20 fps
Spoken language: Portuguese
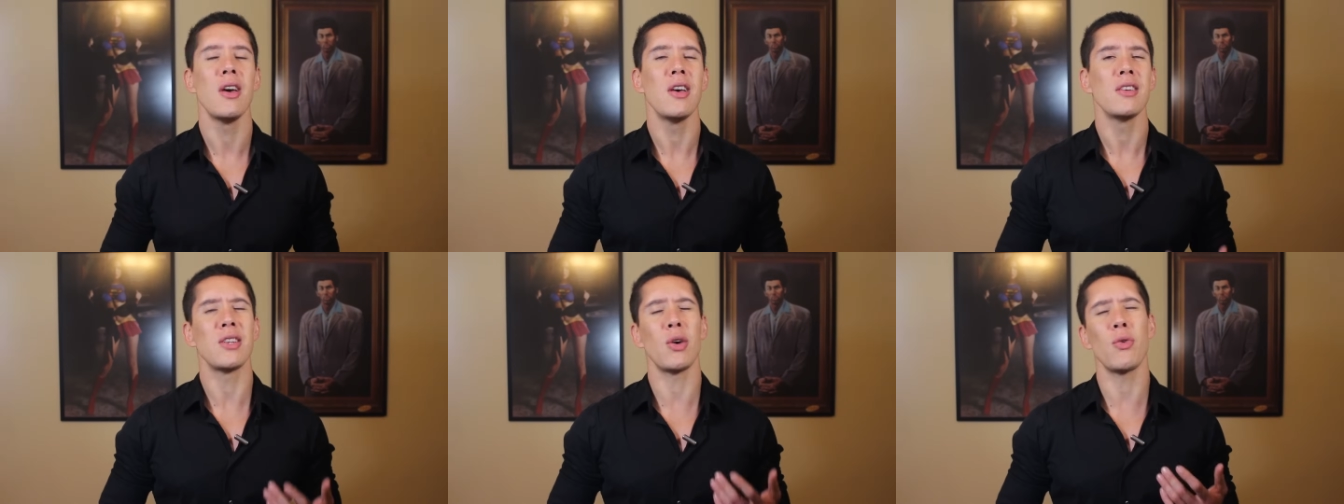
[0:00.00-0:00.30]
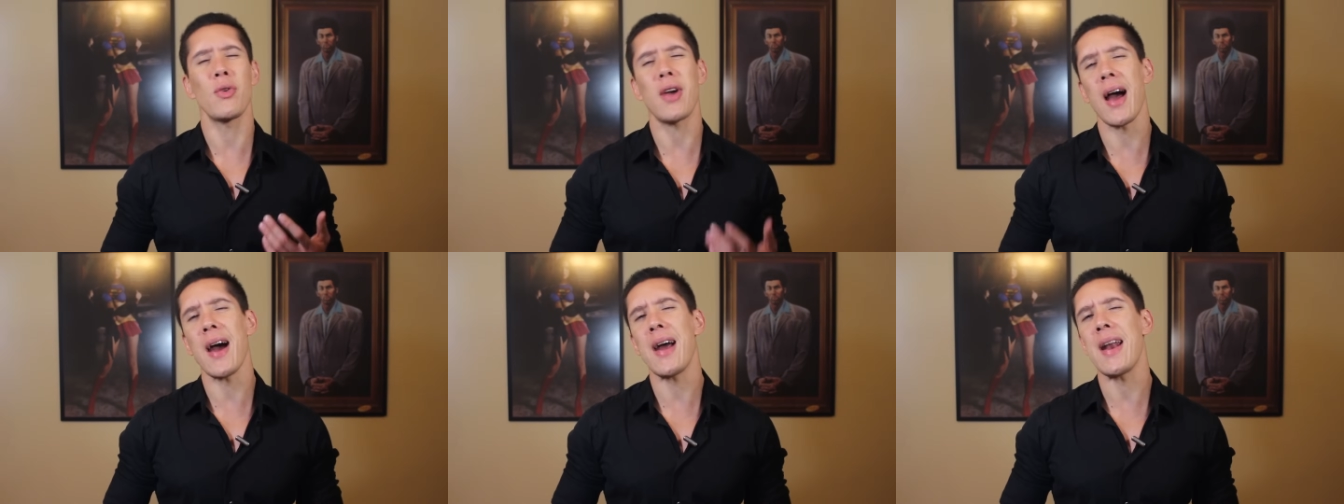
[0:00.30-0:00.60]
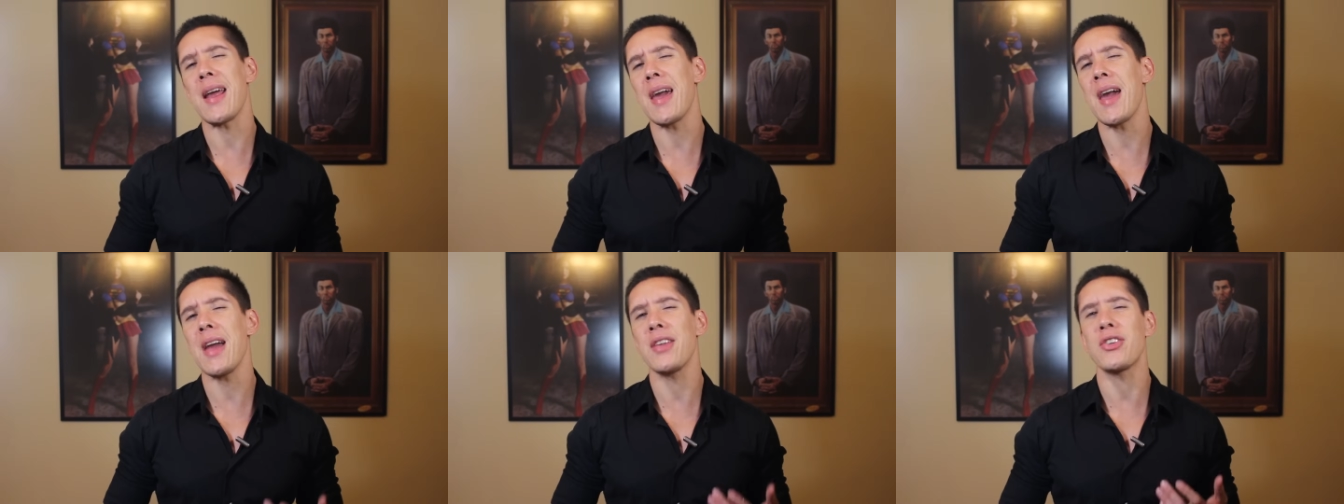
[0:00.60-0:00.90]
São
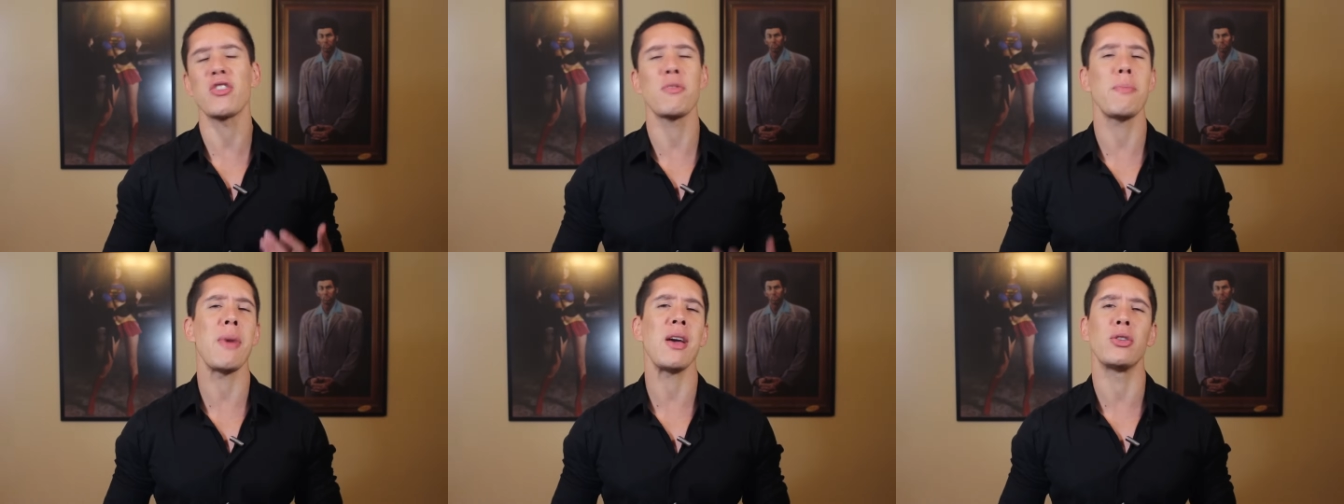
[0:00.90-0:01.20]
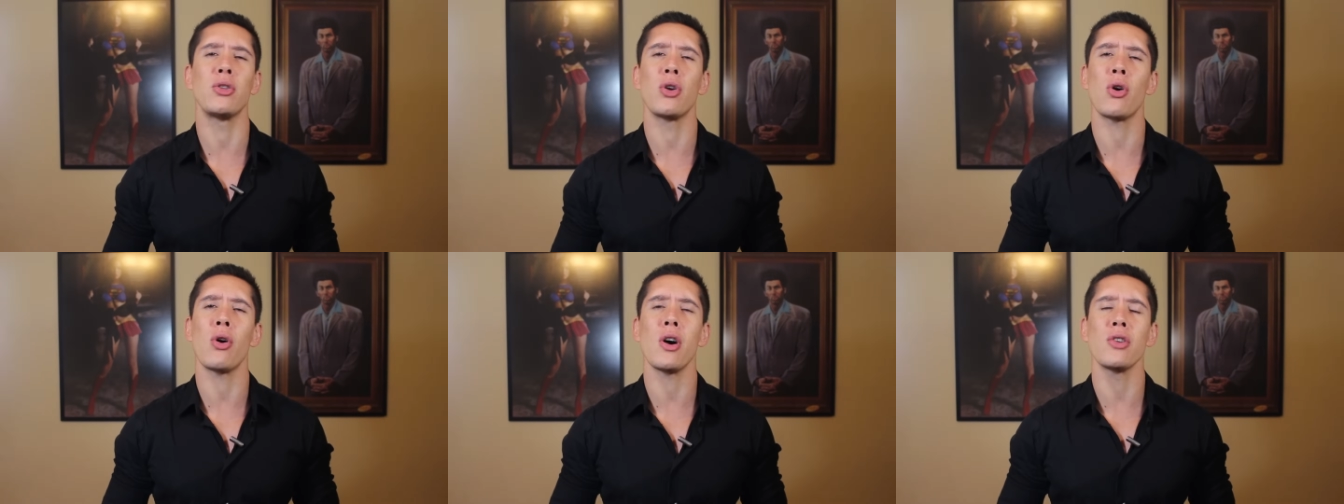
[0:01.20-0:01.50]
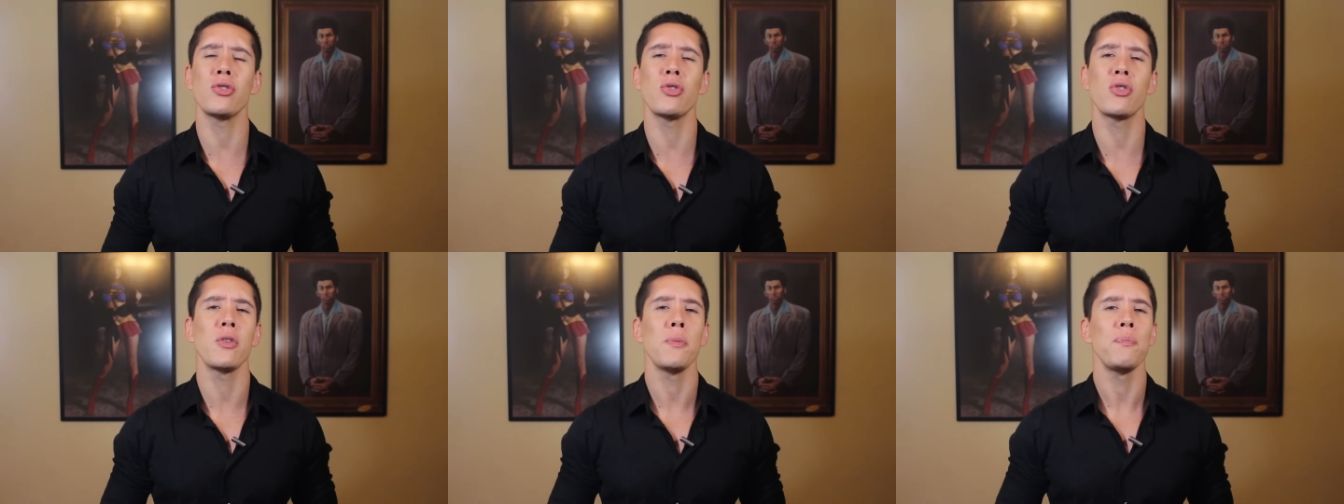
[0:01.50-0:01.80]
carentes,
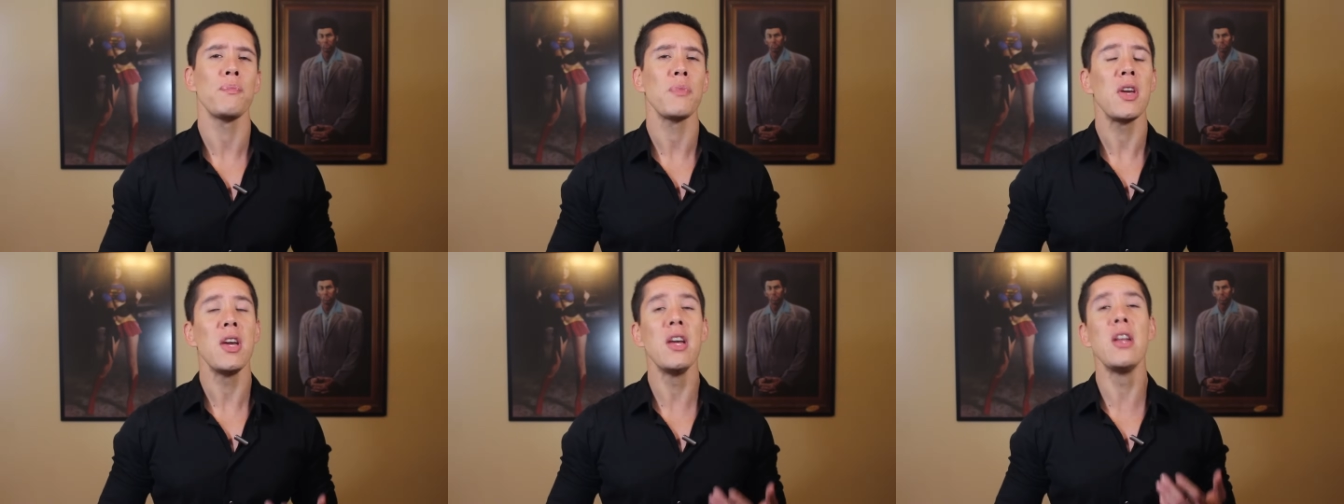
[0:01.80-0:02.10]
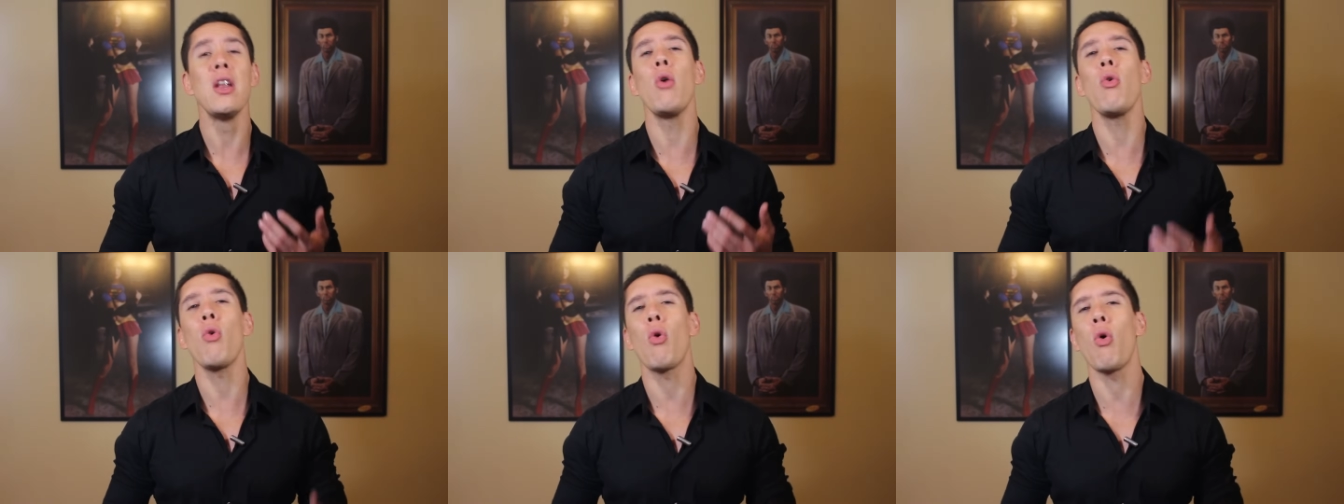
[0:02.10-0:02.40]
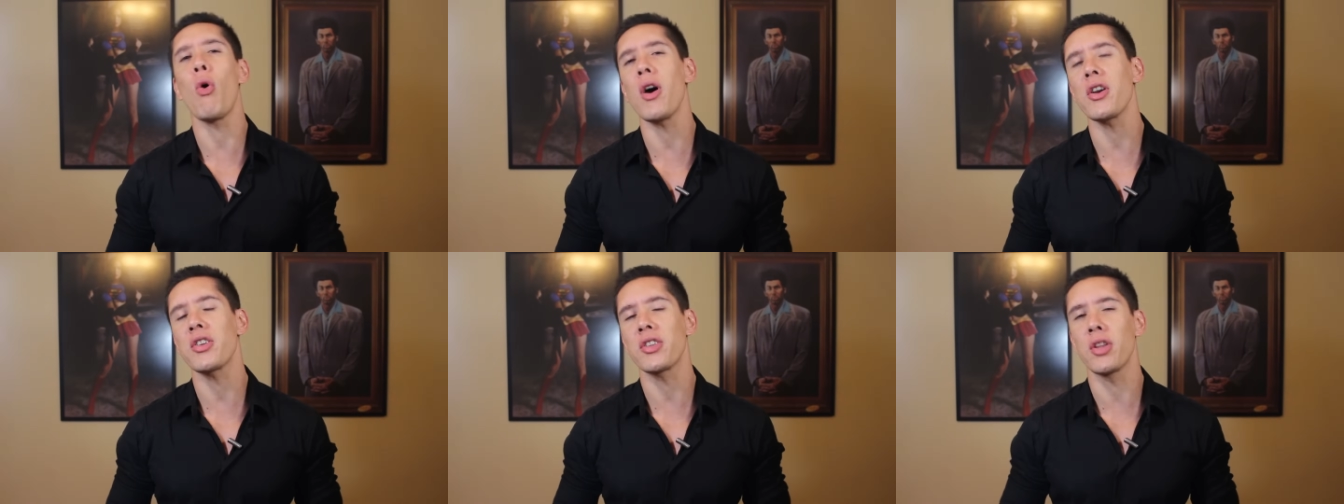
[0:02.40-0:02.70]
medrosos e não
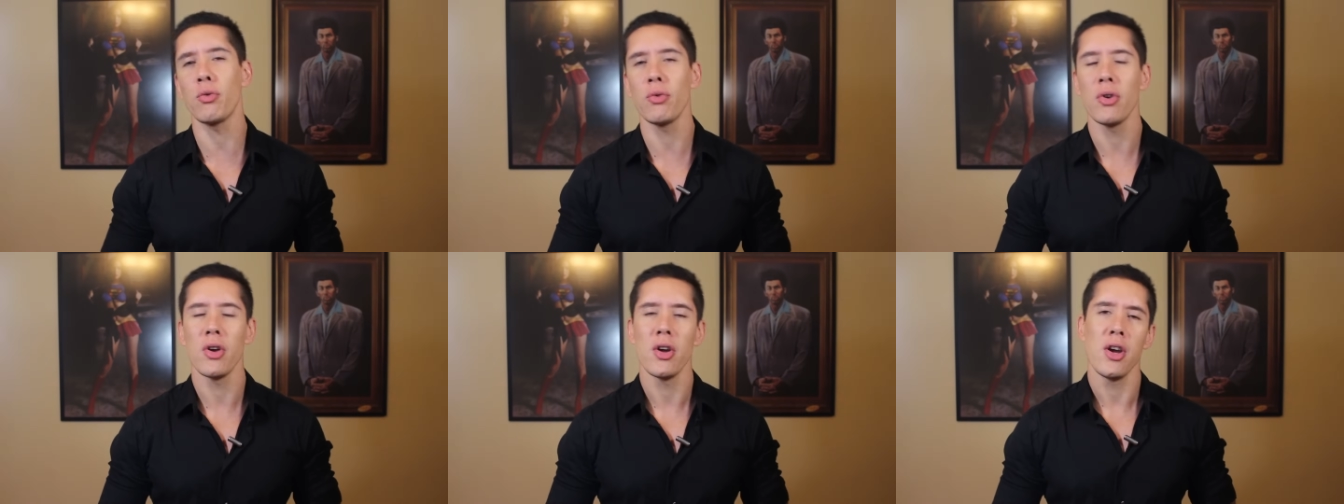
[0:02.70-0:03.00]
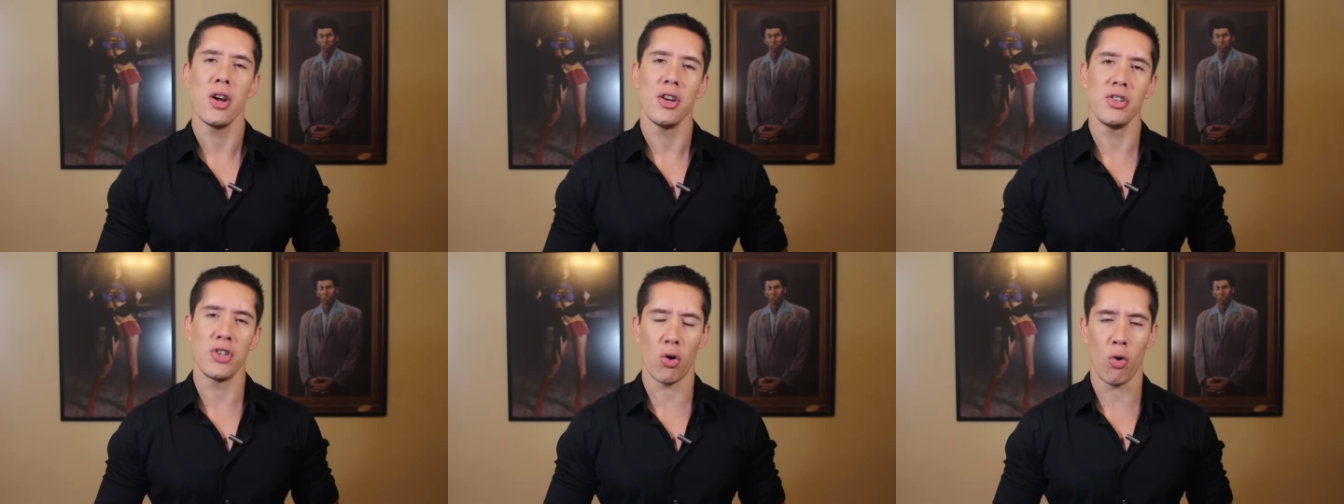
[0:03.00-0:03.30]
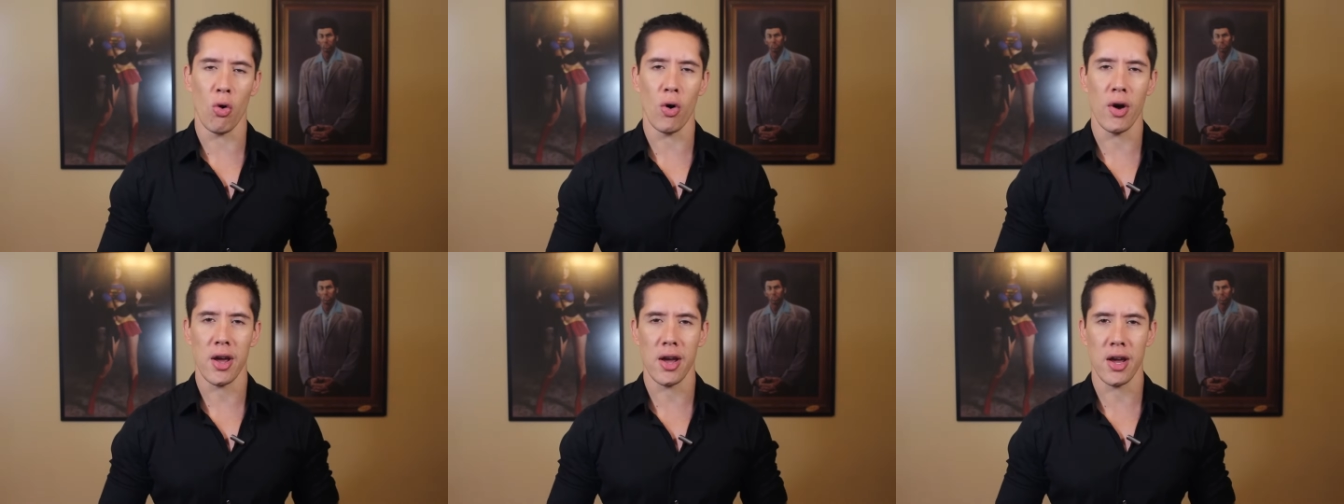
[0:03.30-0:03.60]
gostam de
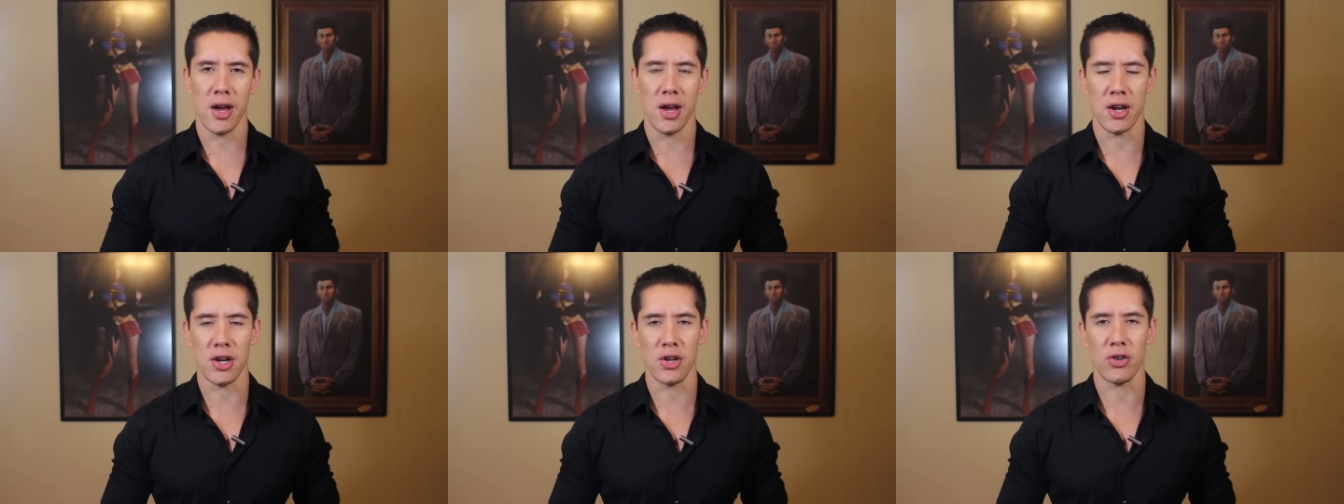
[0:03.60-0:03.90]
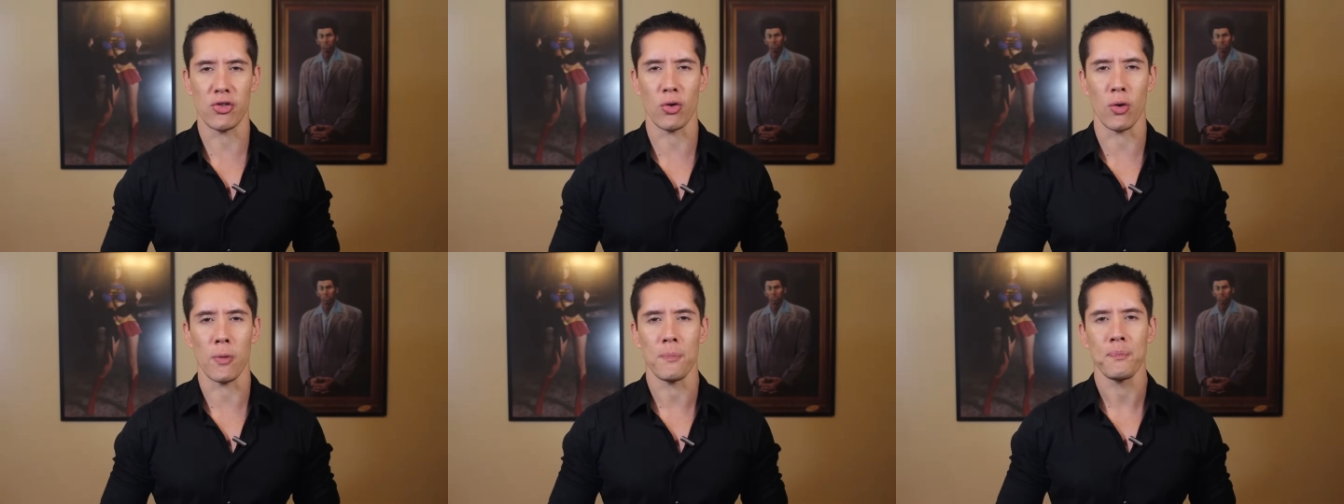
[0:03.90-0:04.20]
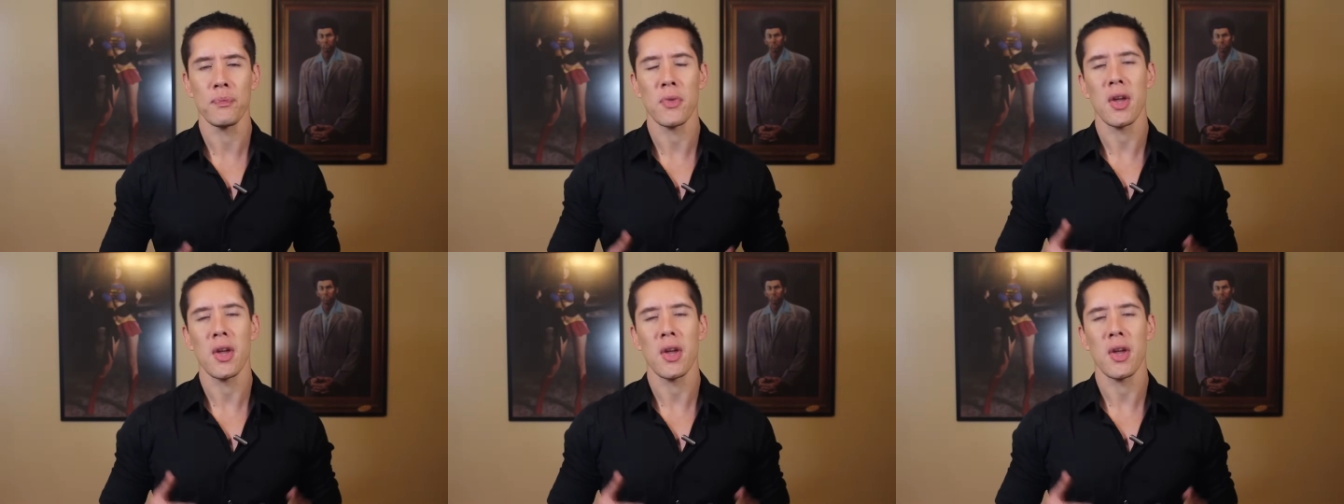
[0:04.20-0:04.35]
correr risco.